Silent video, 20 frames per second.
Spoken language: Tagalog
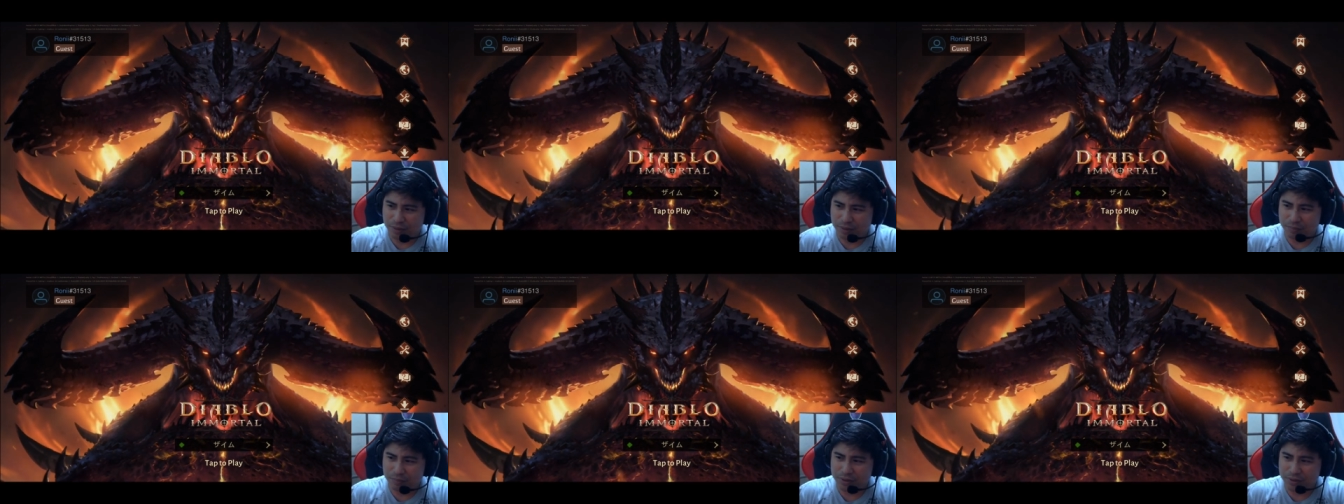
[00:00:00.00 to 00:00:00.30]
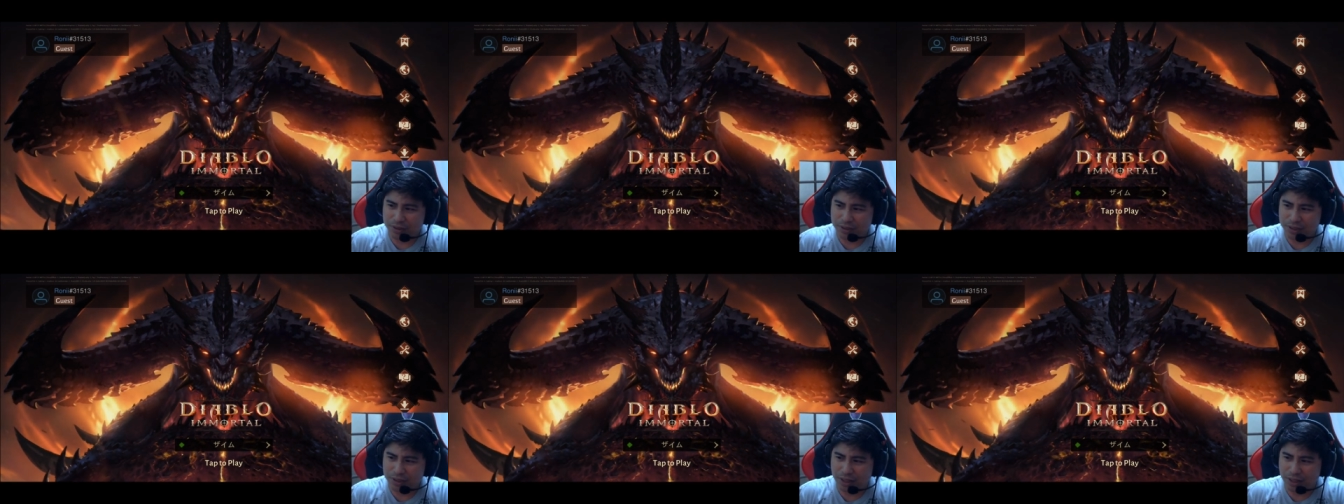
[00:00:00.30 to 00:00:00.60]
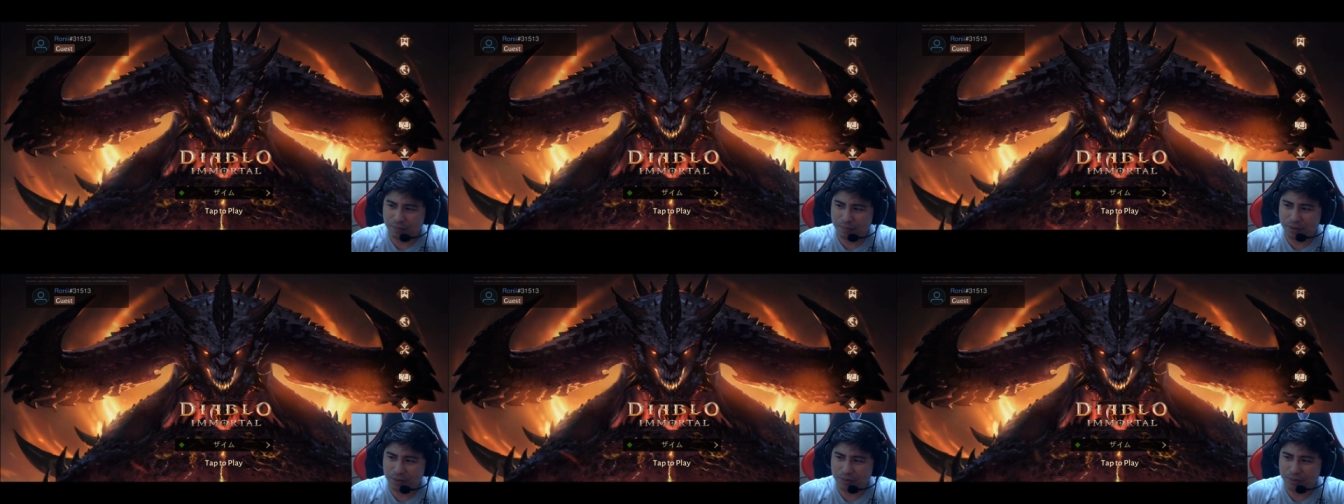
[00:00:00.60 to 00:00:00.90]
ang
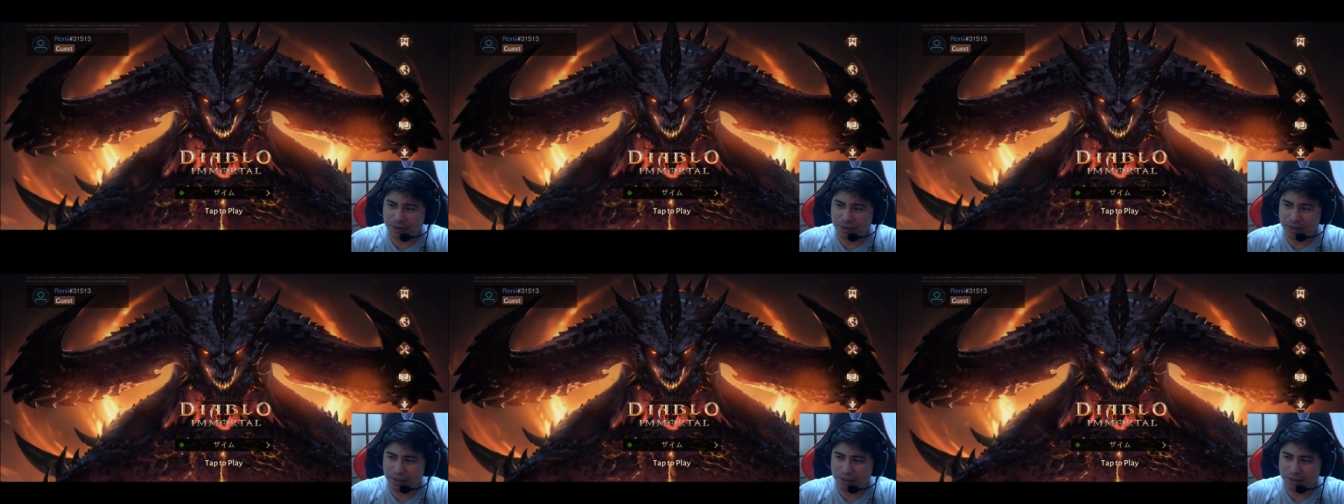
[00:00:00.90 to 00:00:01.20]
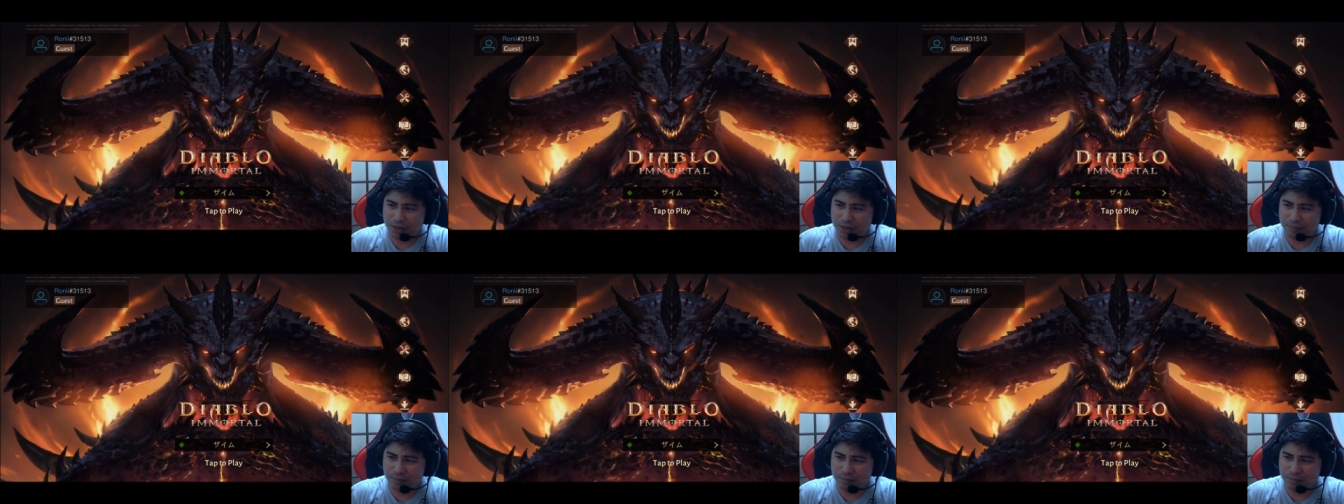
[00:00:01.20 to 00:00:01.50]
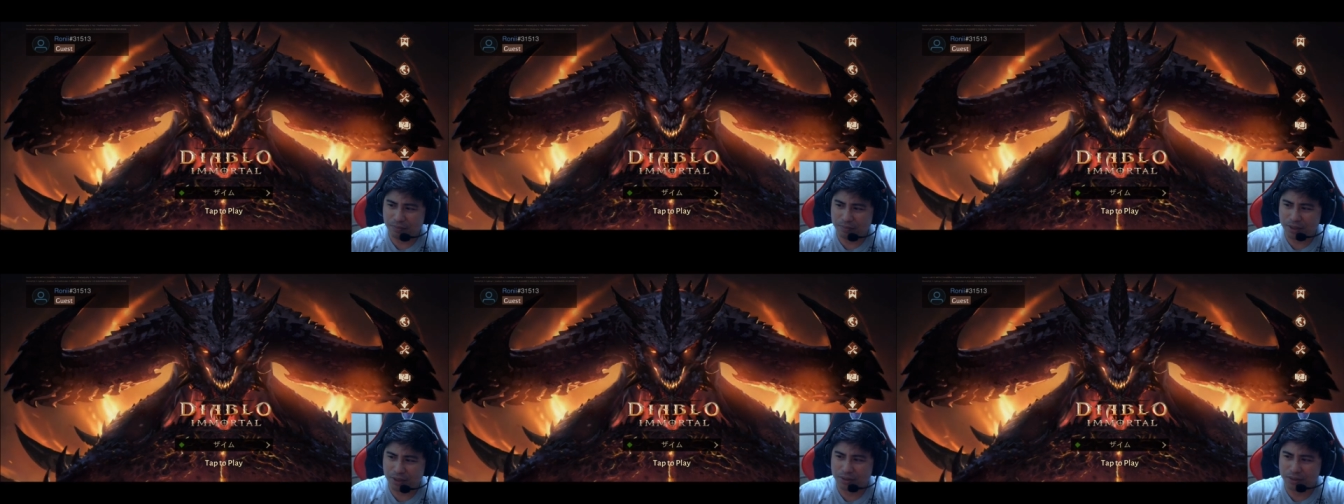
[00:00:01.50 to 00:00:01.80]
masasabi ko lang
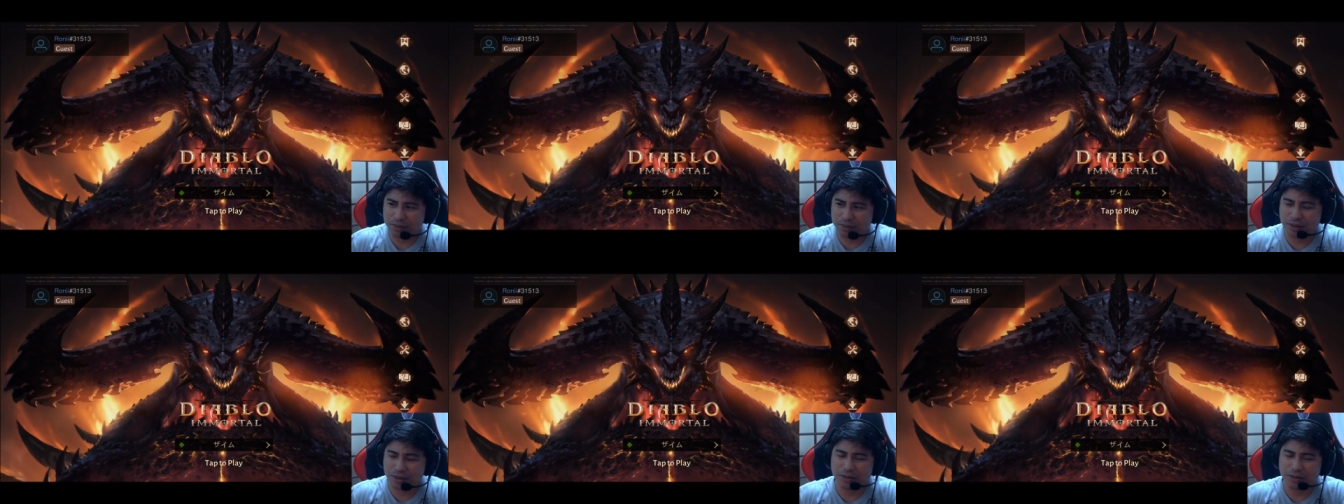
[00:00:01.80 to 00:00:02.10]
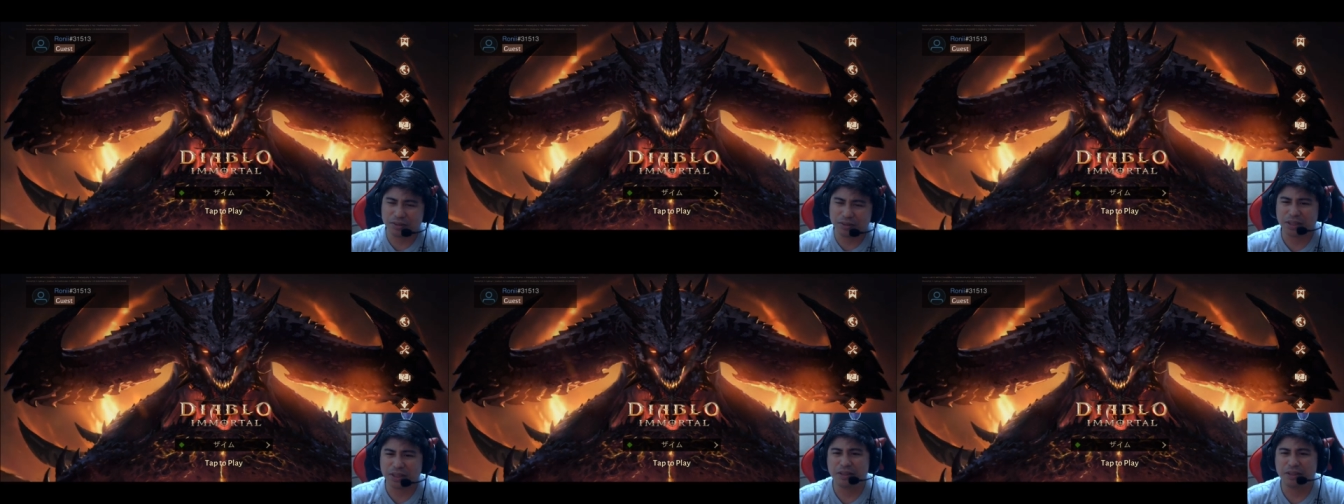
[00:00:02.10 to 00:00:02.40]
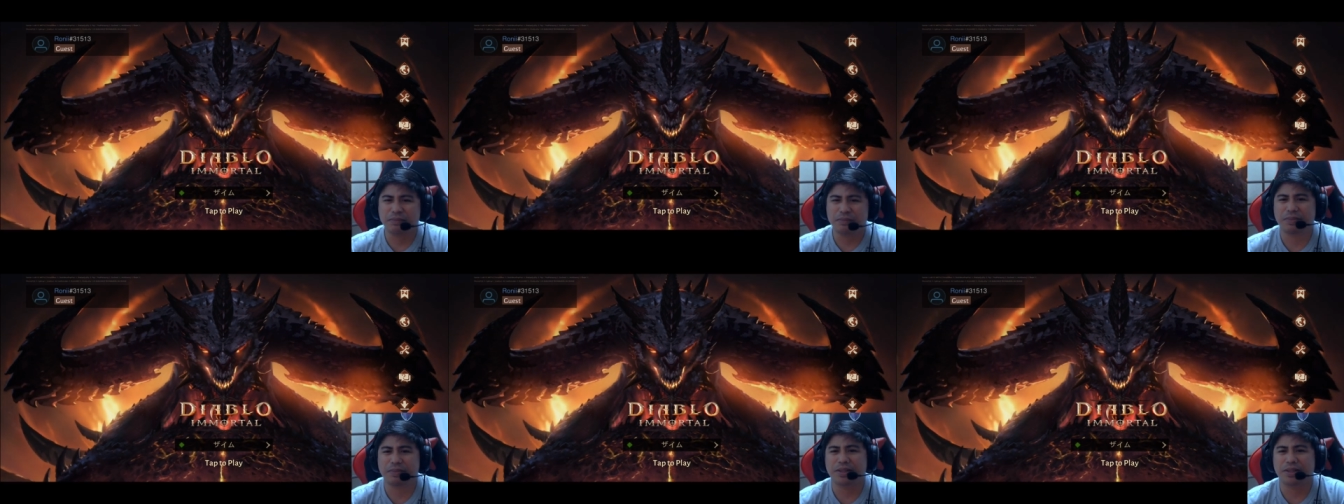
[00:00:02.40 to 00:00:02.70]
medyo ano siya
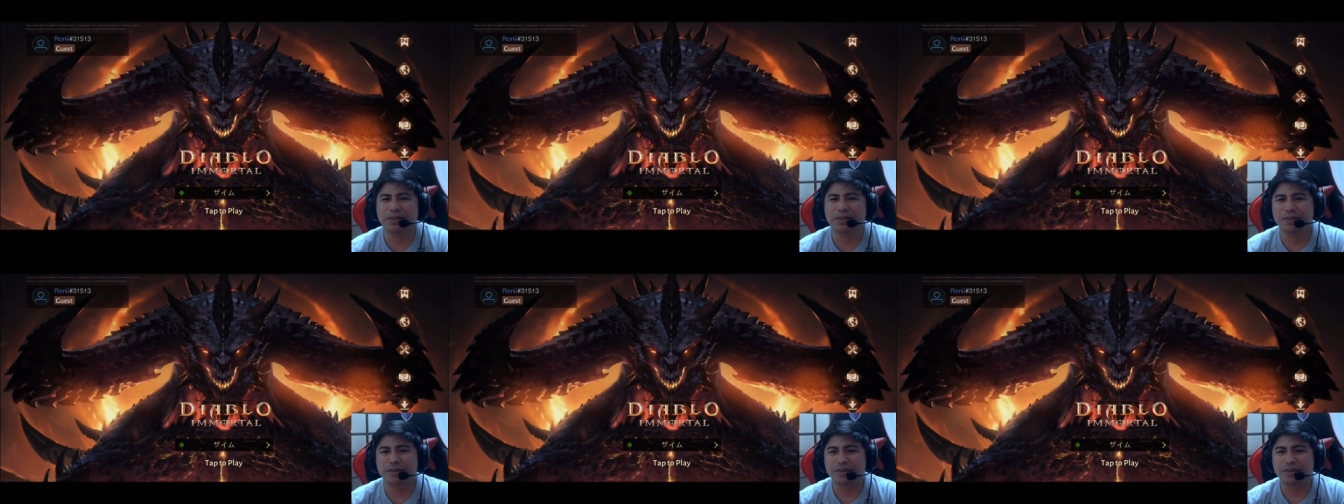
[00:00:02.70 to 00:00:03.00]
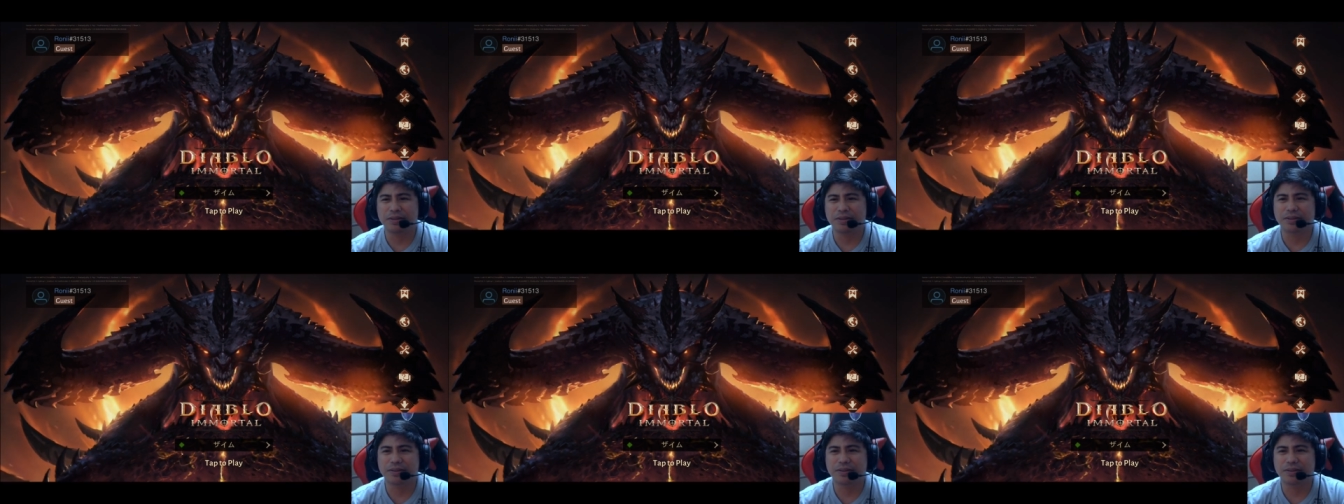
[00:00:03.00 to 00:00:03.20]
medyo